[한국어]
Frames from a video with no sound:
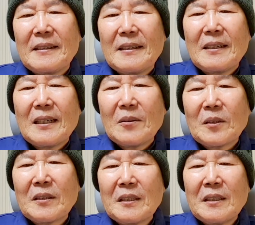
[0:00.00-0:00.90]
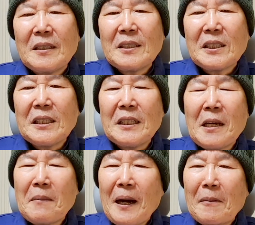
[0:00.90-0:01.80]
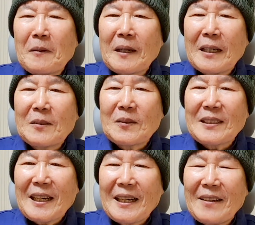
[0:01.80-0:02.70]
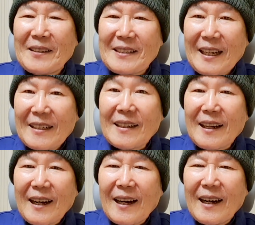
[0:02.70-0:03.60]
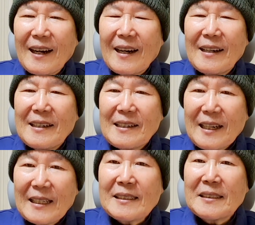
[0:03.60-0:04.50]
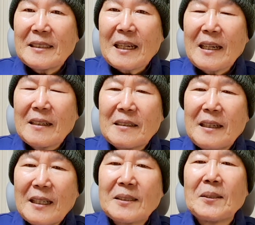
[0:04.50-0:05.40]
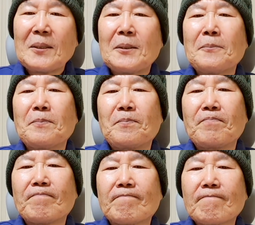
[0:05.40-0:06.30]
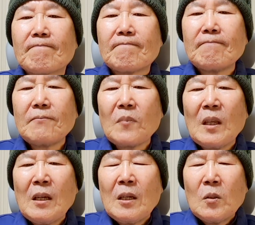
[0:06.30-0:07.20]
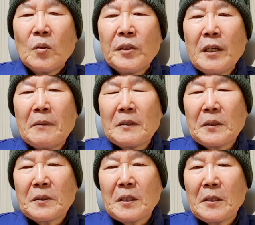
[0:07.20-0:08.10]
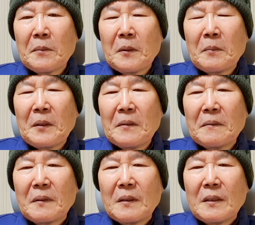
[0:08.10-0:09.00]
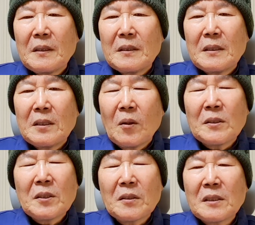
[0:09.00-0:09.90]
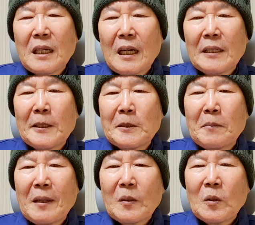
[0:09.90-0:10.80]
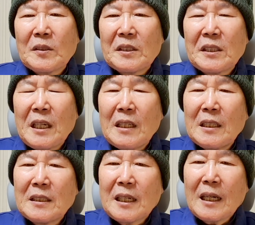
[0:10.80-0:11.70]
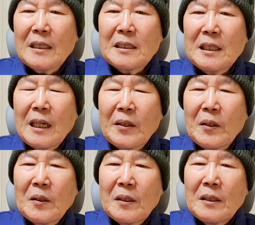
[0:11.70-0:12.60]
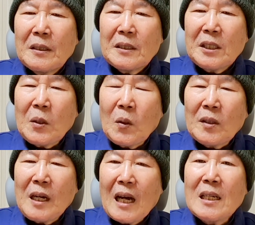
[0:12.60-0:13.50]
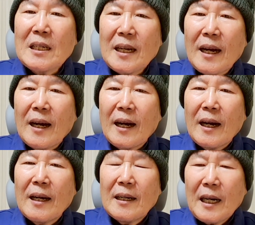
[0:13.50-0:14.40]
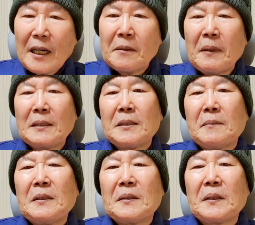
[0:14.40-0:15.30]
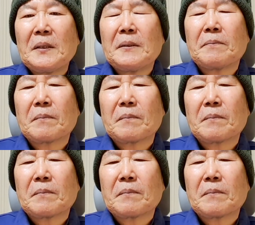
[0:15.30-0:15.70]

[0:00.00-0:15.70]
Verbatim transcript: 아, 우리들이 이 시인의 마음을 가지고 살아야 되지 않을까 하는 그런 생각을 했어요. 우리 예배서서에도 보면 어, 어리석은 자가 되지 말고 지혜 있는 자 같이 하여 세월을 아끼라 하는 말씀이 있어요.